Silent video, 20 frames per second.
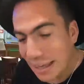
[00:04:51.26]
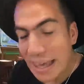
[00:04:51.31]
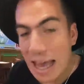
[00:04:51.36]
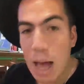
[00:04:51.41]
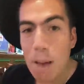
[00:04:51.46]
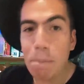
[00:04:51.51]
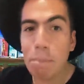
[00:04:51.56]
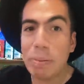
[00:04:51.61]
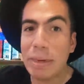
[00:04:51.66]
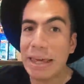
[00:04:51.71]

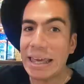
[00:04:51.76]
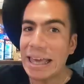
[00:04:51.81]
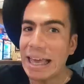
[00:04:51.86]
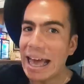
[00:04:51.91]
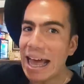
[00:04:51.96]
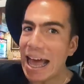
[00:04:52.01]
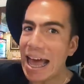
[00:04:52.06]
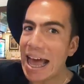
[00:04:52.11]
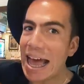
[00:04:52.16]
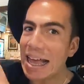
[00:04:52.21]
Ya,
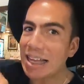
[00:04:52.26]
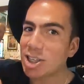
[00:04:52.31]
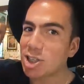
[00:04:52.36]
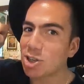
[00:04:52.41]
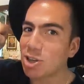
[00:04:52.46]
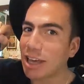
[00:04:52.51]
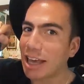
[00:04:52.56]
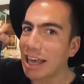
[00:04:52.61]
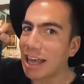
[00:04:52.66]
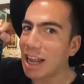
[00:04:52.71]

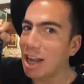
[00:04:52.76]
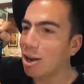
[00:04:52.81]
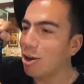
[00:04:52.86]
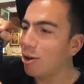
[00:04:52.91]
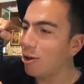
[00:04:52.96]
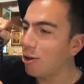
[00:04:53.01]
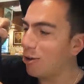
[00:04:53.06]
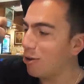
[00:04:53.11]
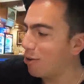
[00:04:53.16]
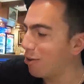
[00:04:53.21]
pingacho, qué
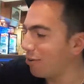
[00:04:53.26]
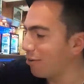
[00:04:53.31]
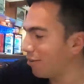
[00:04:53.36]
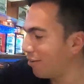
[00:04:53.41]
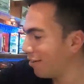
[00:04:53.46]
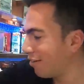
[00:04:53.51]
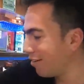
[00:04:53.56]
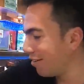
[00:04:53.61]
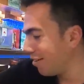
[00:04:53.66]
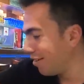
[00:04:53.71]
loco.
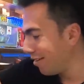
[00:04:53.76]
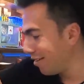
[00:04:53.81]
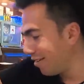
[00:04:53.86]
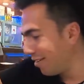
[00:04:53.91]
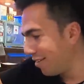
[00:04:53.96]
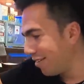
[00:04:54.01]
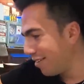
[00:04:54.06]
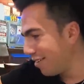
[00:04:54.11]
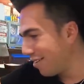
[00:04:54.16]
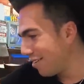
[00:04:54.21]

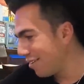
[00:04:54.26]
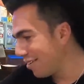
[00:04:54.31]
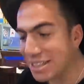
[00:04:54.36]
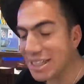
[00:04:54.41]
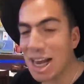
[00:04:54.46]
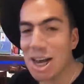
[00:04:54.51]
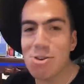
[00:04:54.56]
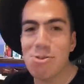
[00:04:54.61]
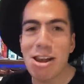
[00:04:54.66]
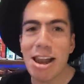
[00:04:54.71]

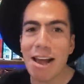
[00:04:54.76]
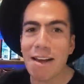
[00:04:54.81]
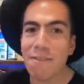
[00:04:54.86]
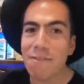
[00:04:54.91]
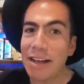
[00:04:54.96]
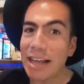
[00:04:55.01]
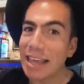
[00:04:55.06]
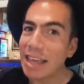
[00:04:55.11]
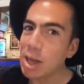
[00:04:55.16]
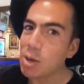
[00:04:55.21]
Chaula,
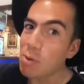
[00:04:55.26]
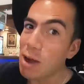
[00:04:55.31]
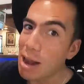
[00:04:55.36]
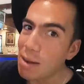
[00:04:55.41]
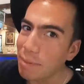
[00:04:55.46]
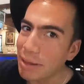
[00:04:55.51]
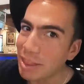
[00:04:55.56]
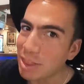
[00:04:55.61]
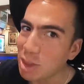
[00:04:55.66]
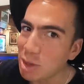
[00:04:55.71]
fan, igual,
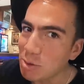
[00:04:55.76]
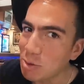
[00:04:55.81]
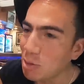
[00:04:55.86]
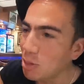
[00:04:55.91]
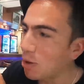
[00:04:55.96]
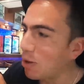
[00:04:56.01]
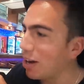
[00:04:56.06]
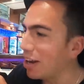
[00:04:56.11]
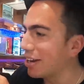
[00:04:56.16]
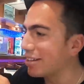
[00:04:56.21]
21
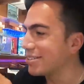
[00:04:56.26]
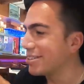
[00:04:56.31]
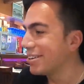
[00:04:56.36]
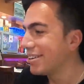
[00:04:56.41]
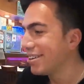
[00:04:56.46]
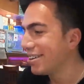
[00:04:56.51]
dólares.